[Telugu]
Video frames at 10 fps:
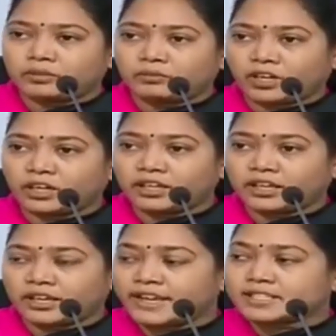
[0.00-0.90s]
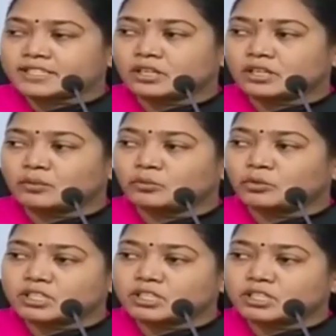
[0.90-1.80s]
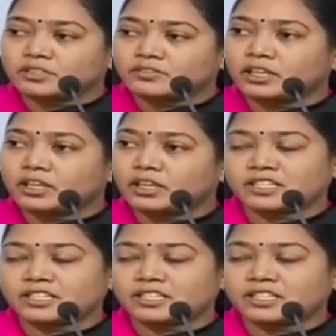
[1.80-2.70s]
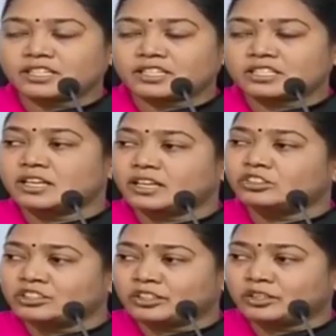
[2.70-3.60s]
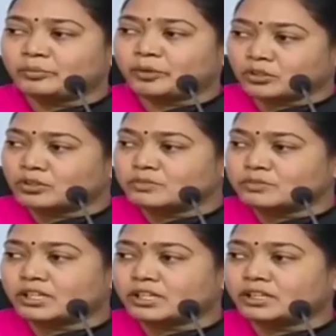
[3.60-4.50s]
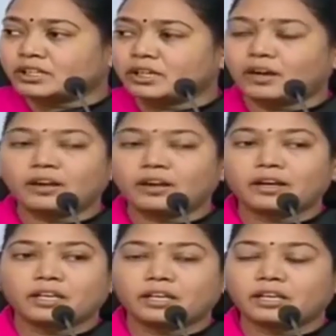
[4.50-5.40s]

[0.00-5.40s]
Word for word: వాళ్ళకి కేసు నమోదు చేసిన వెంటనే నెక్స్ట్ డేకే నిందితుడిని పట్టుకోవడం జరిగింది ఆల్రెడీ